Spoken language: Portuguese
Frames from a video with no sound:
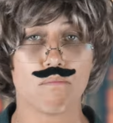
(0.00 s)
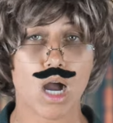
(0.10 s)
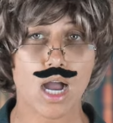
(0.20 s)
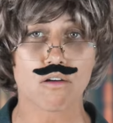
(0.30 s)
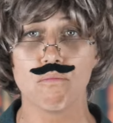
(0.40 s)
uma
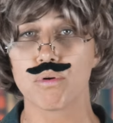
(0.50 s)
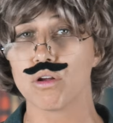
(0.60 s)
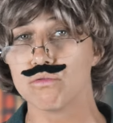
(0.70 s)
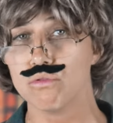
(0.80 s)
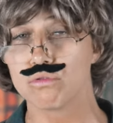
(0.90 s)
marca, um
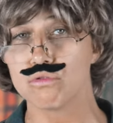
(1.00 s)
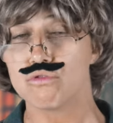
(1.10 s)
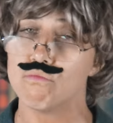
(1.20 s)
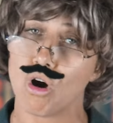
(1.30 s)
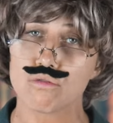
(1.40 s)
produto
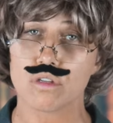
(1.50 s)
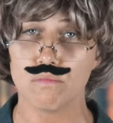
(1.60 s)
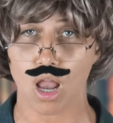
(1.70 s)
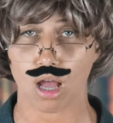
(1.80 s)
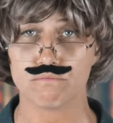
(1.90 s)
de um modo
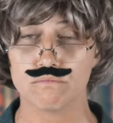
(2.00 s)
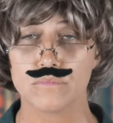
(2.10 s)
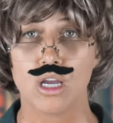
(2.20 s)
similar.